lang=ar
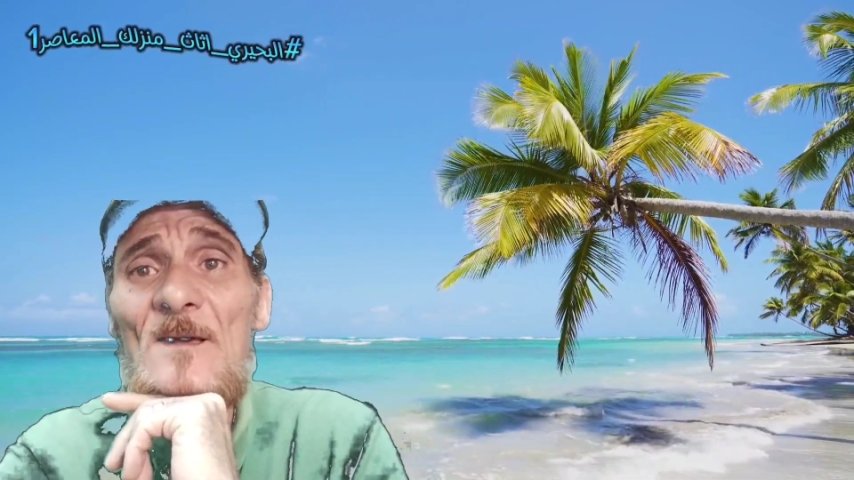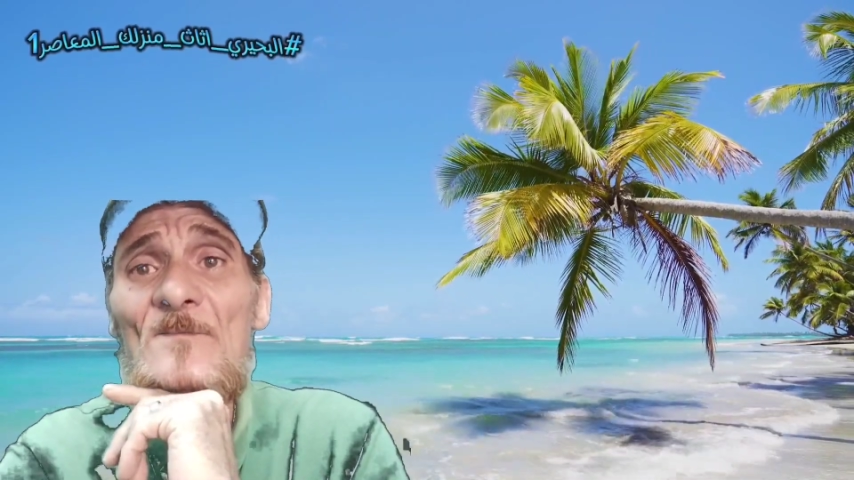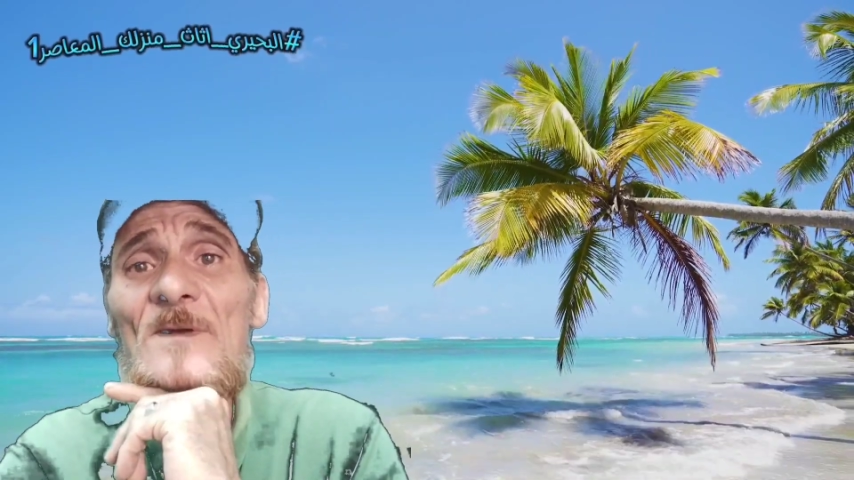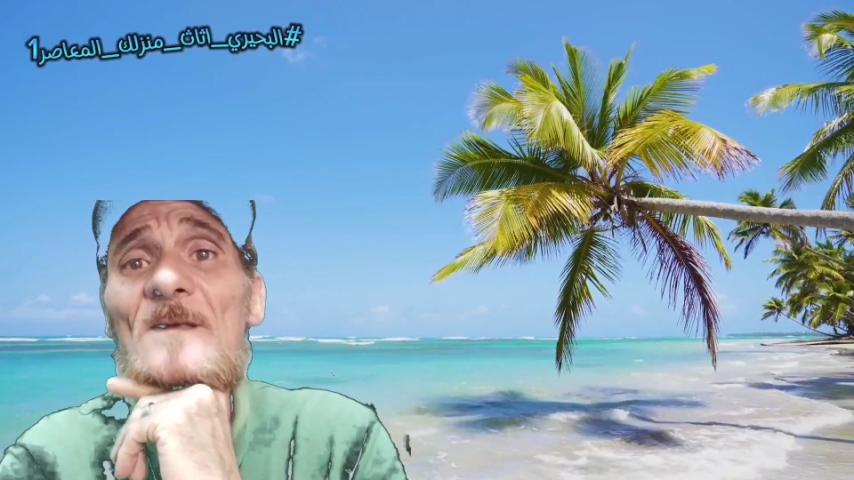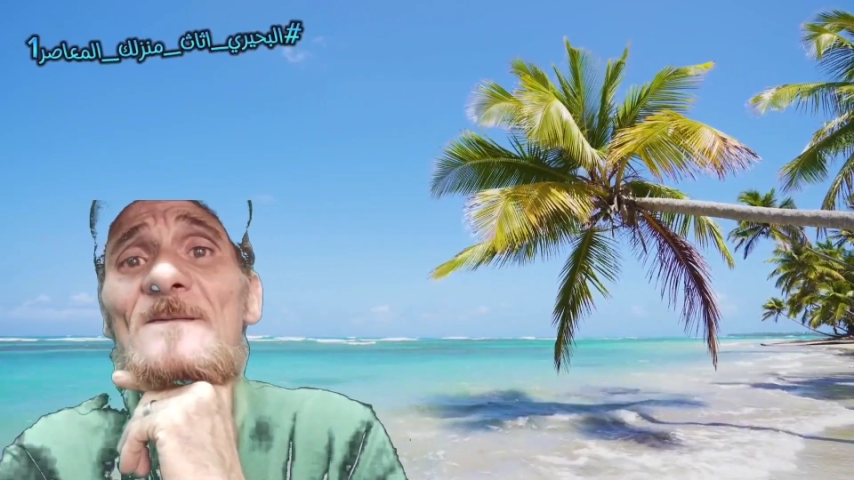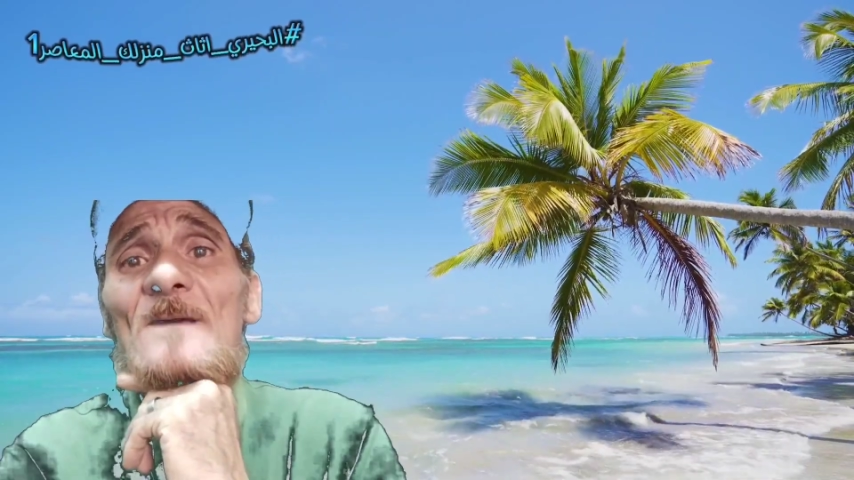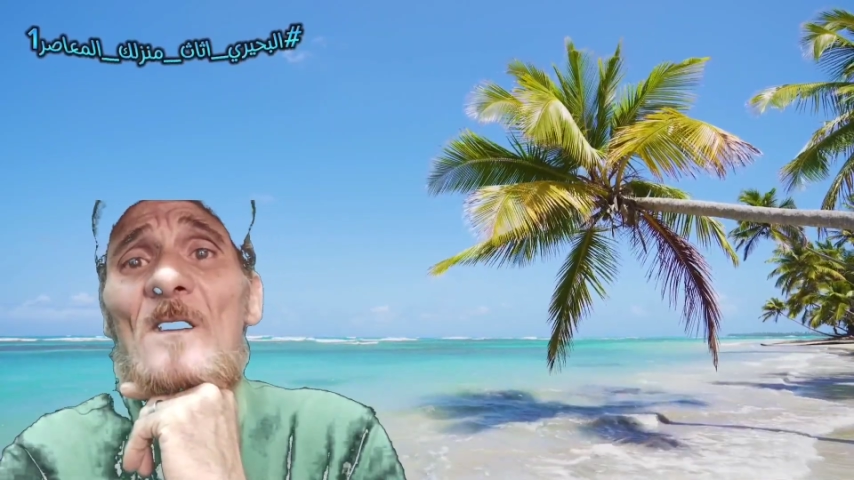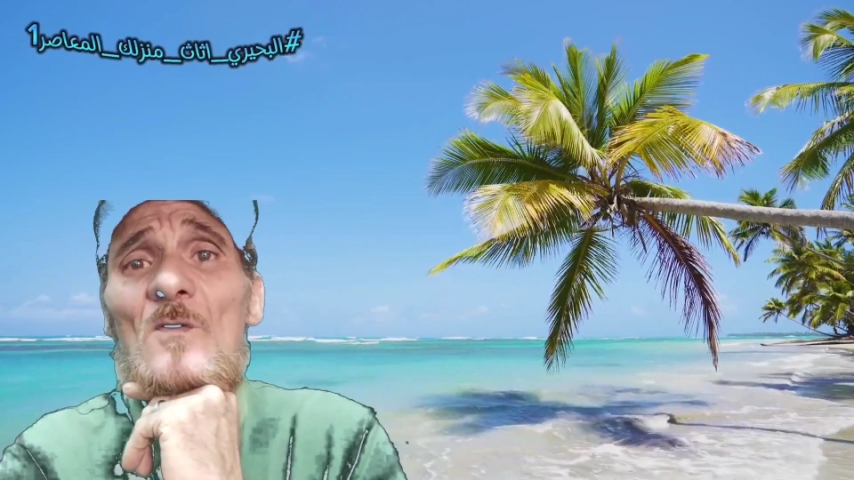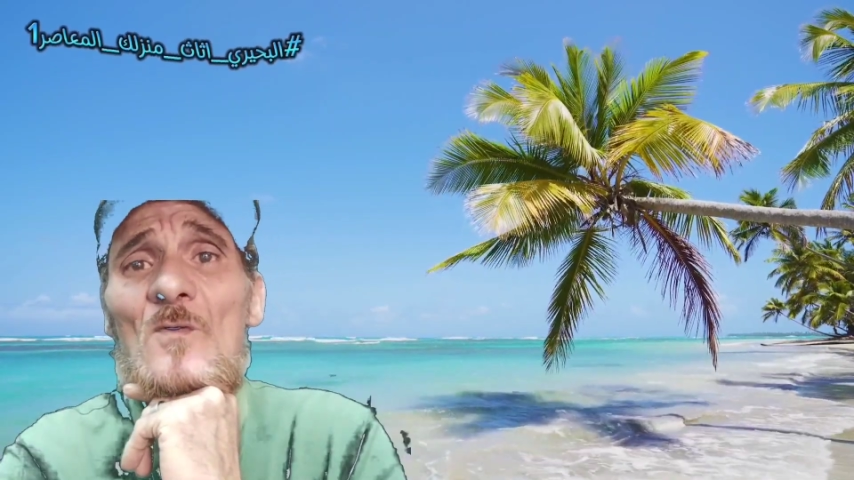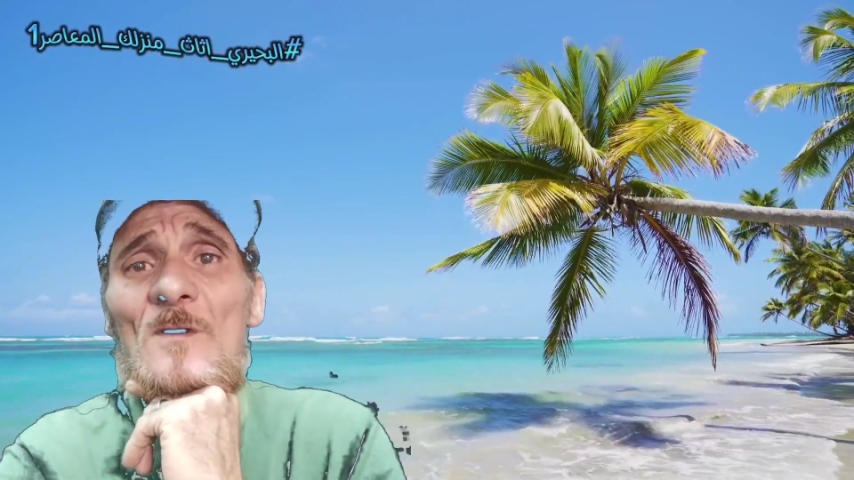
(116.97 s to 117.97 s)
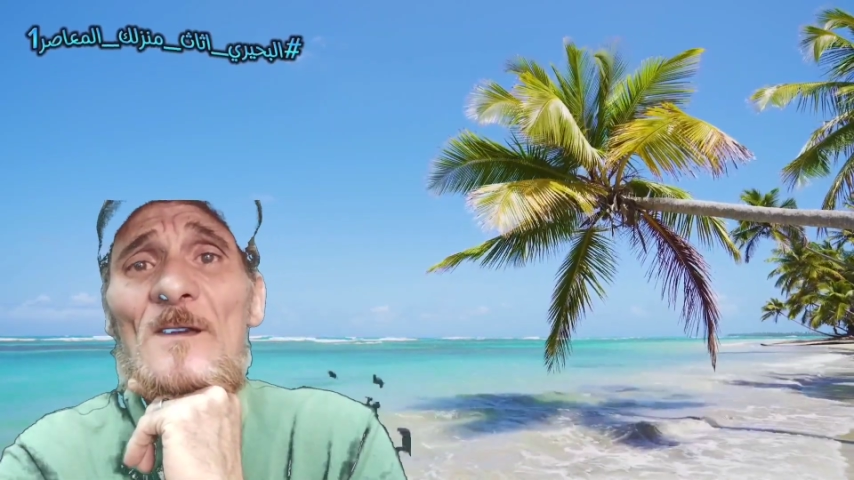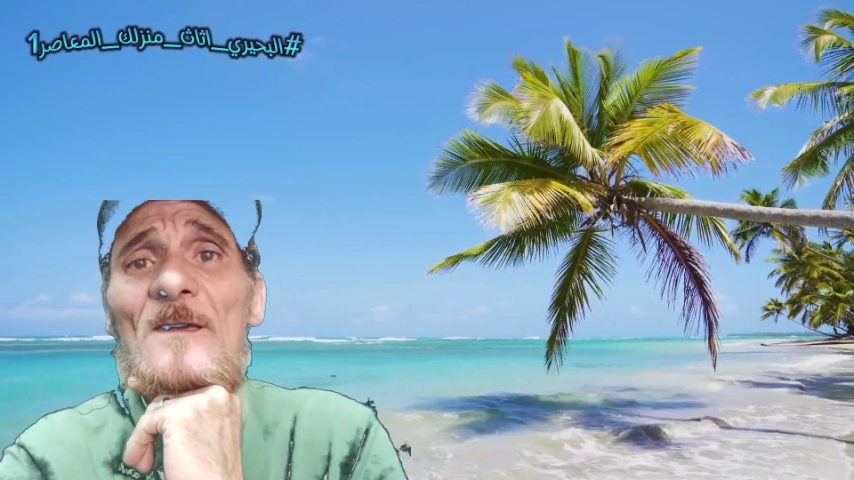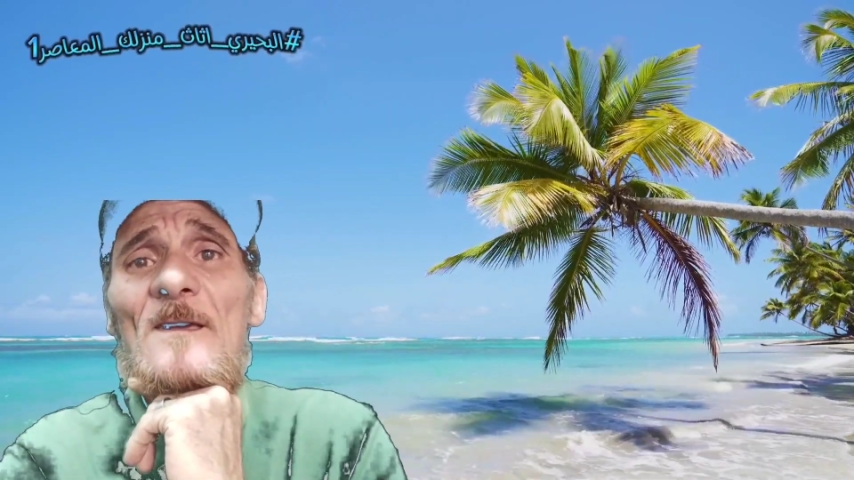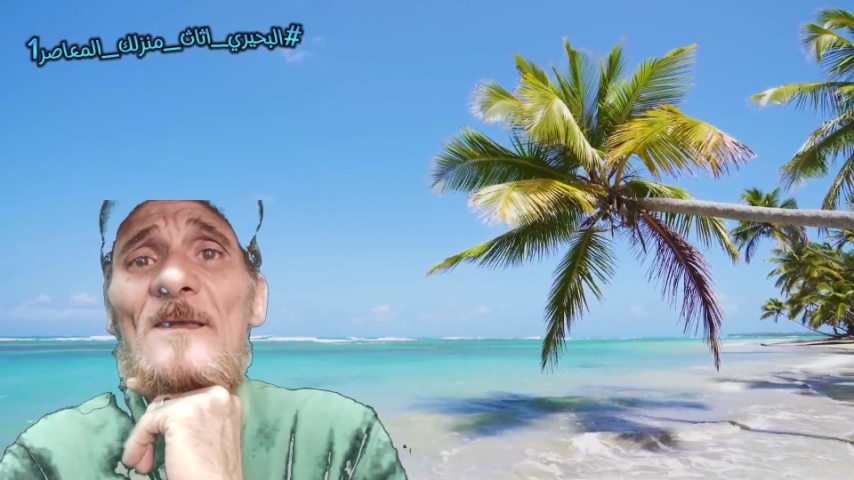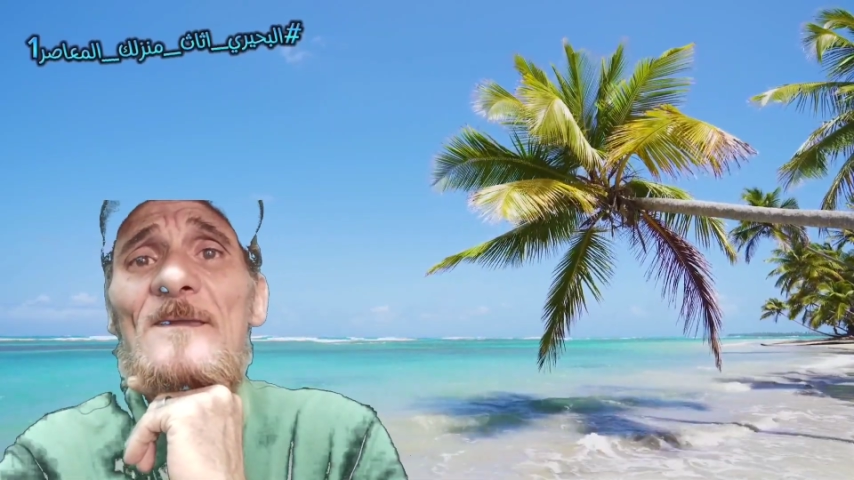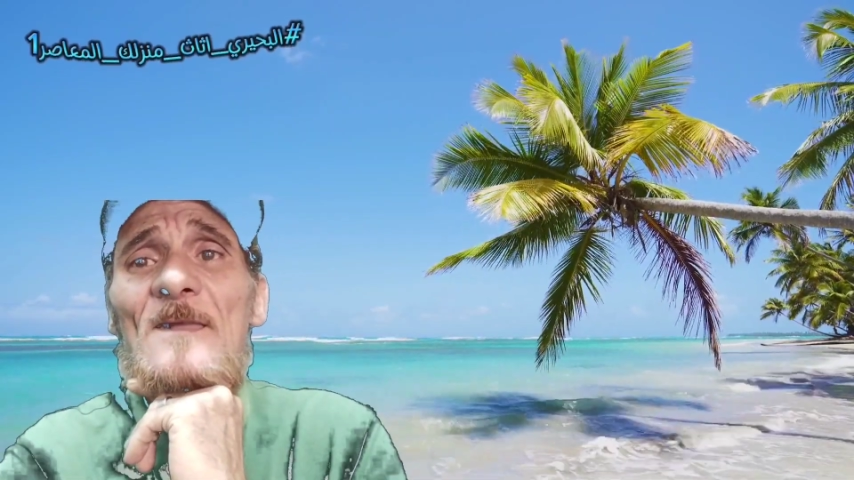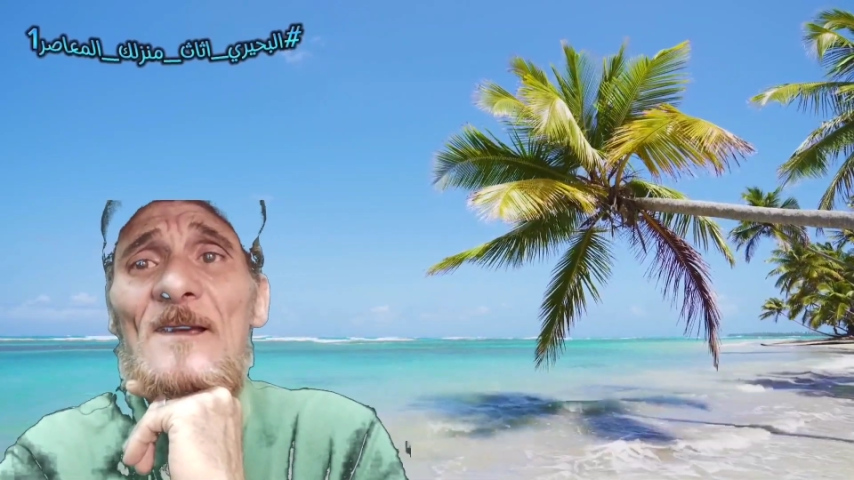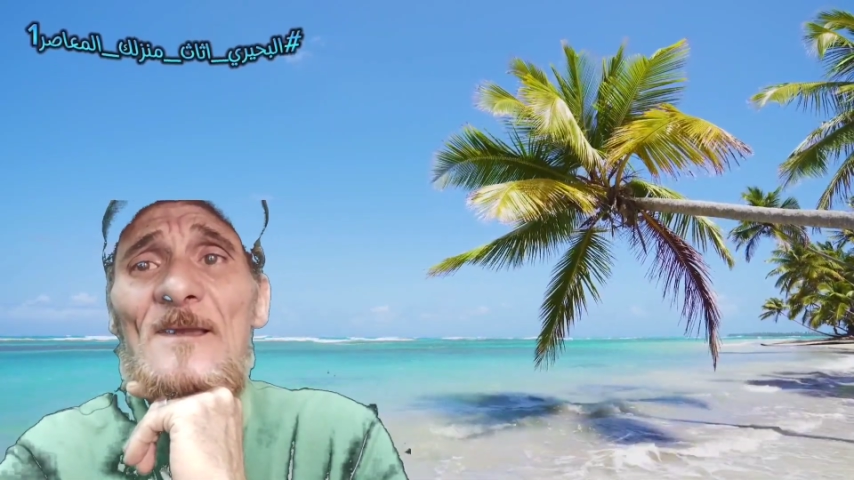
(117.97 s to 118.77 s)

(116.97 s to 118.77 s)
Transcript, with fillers: بينصحوك انك